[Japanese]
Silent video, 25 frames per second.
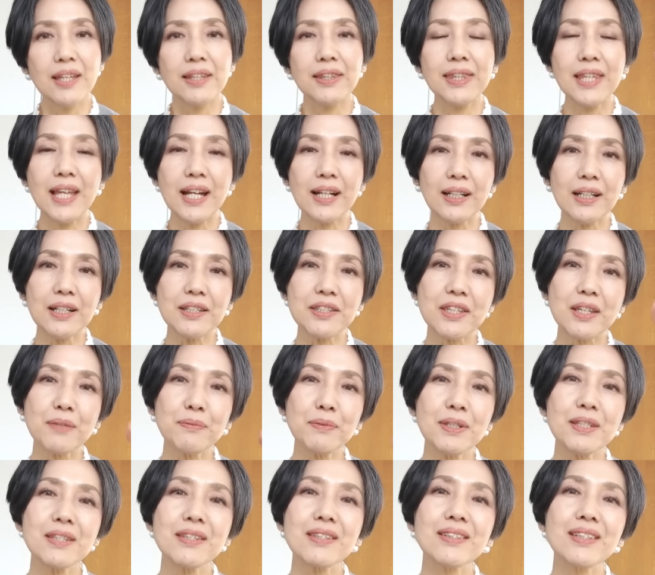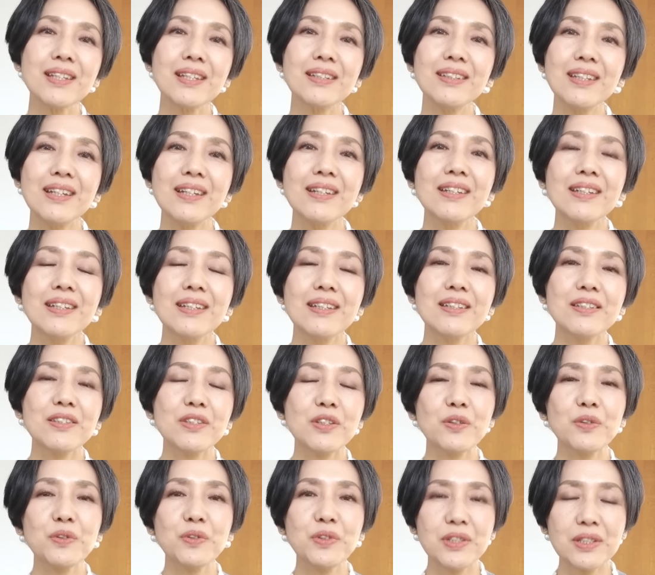長さ別でね
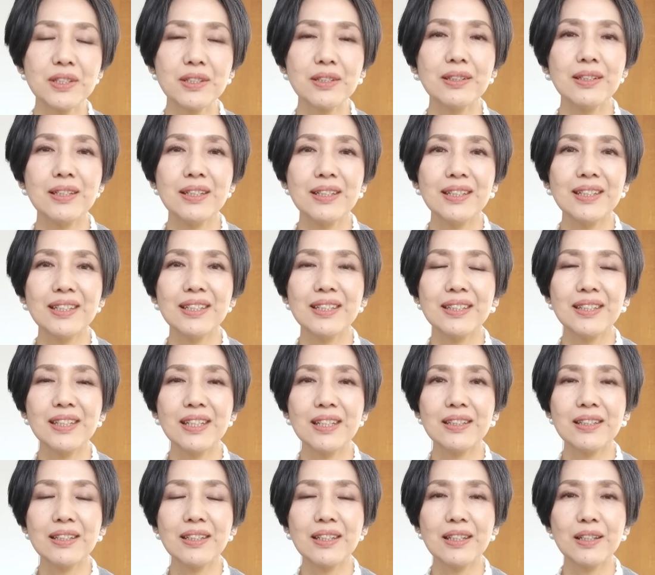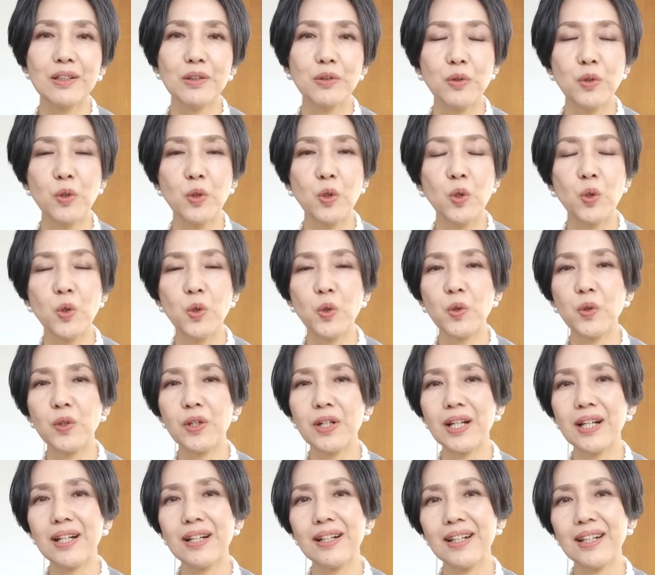少しえ年齢を考
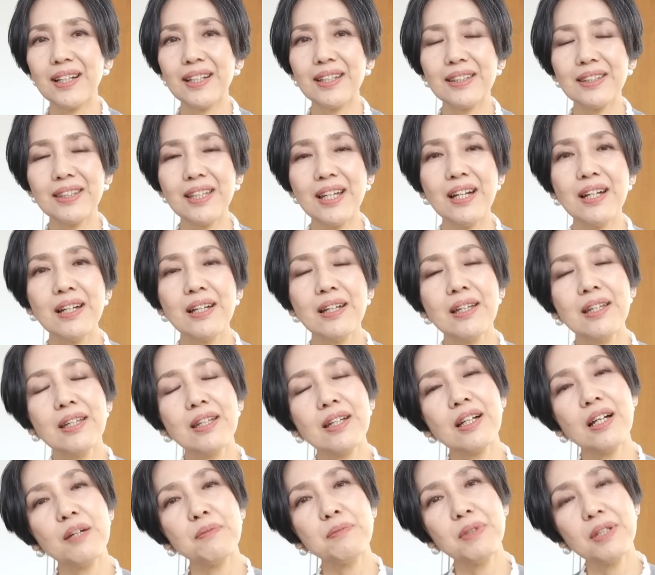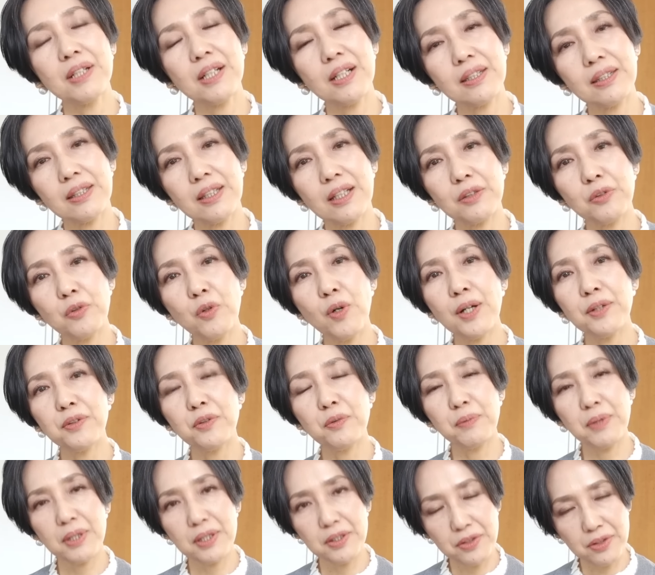えた髪型の
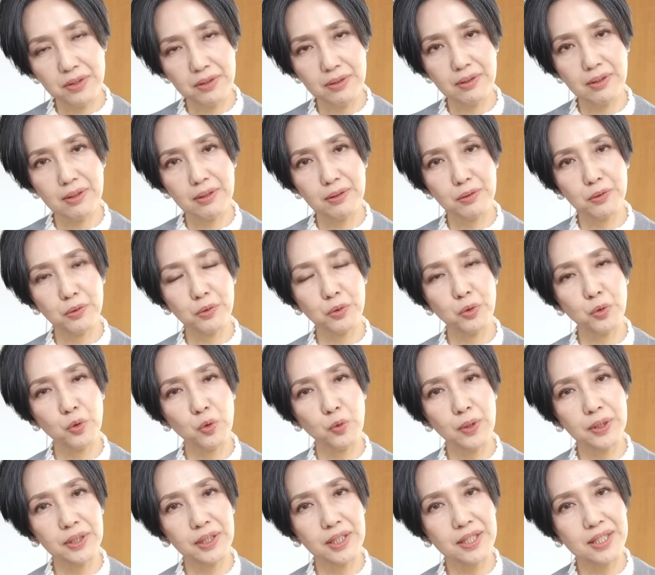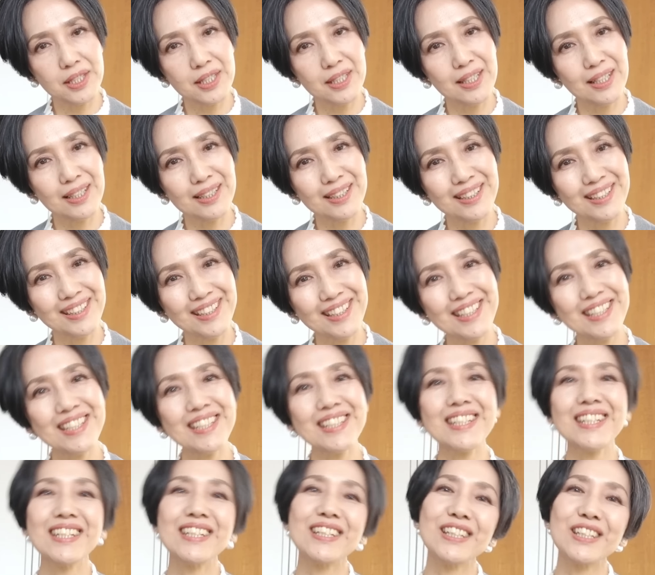アドバイスっていうことを私なりに
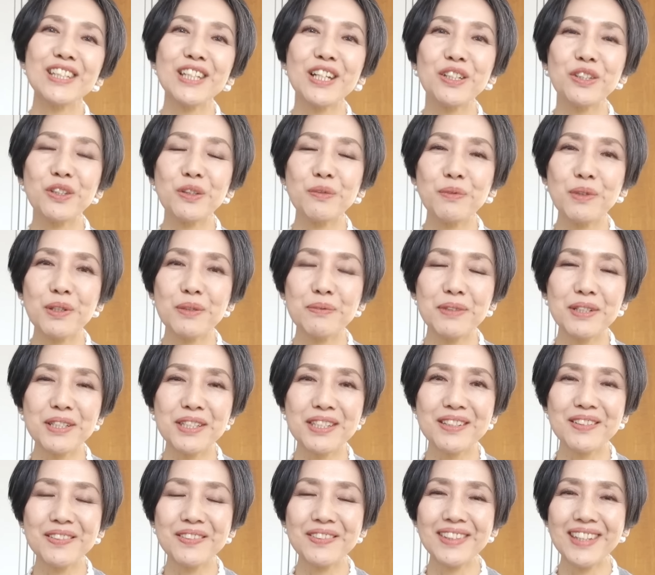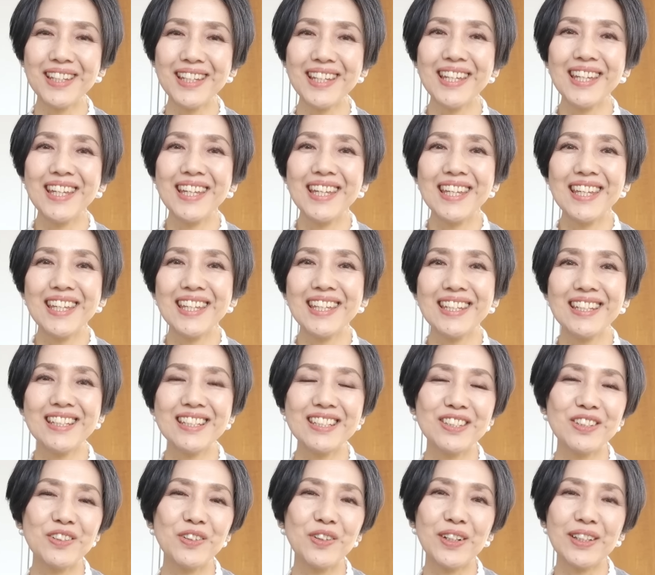していきたいと思いますので、
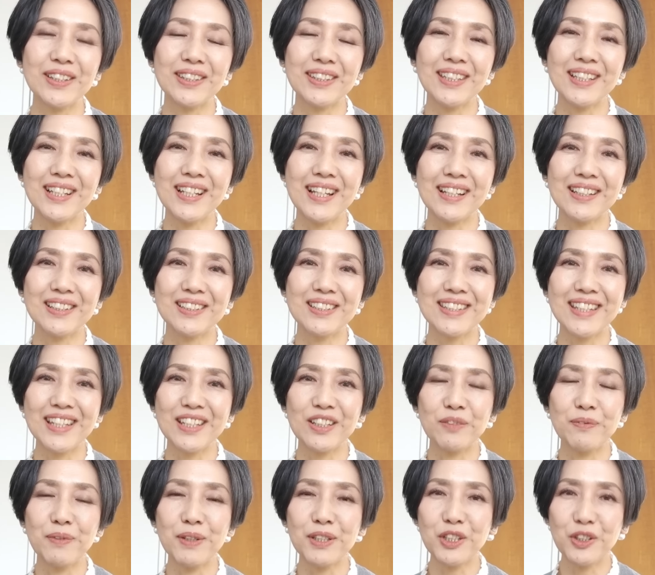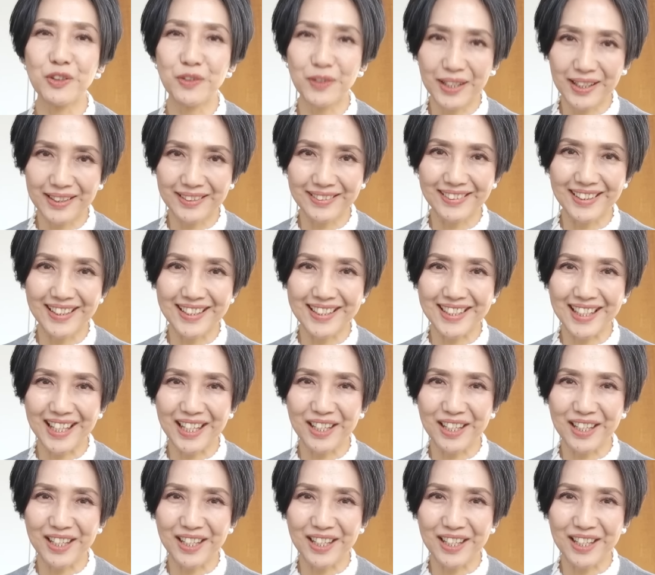えー、よかったら最後までご覧くださ